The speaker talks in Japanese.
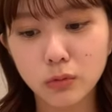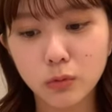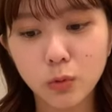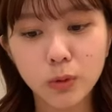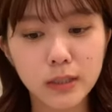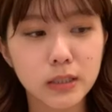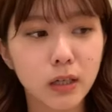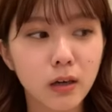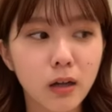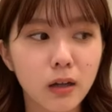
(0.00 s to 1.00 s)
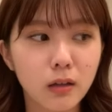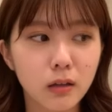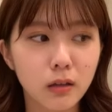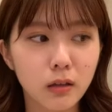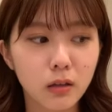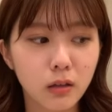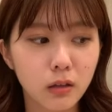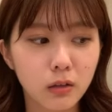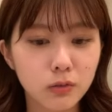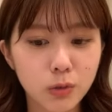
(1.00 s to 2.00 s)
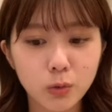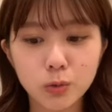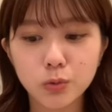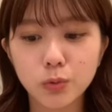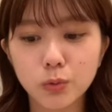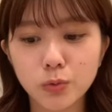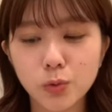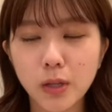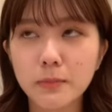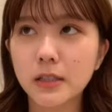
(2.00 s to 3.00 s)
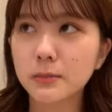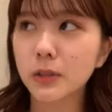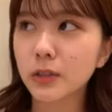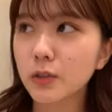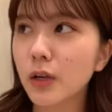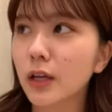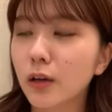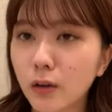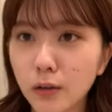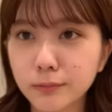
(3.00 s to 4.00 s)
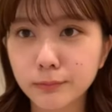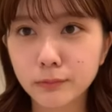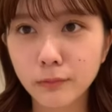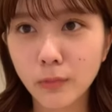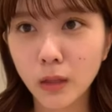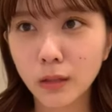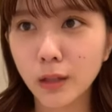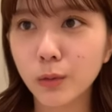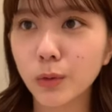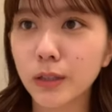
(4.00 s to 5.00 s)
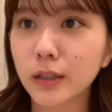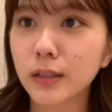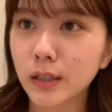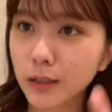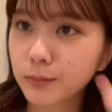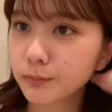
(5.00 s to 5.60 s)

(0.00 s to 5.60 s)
今月からそれこそ「ショも始まったぐらいから稽古やってて